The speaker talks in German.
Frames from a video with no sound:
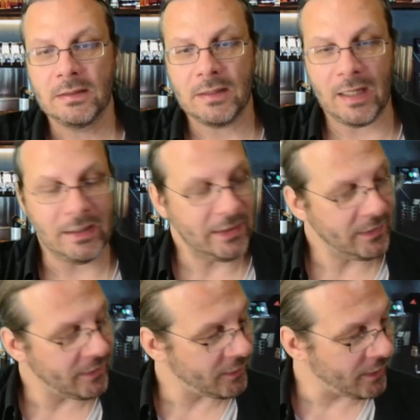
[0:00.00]
Alter,
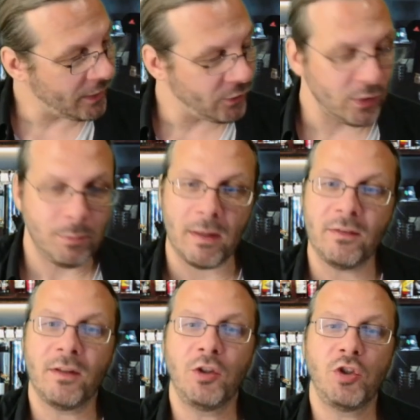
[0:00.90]
ist das krass. Sollen die
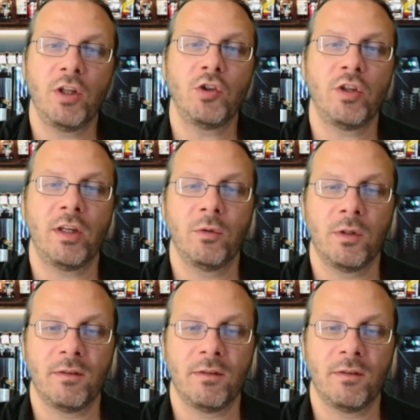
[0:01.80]
Panzer in die Städte schicken oder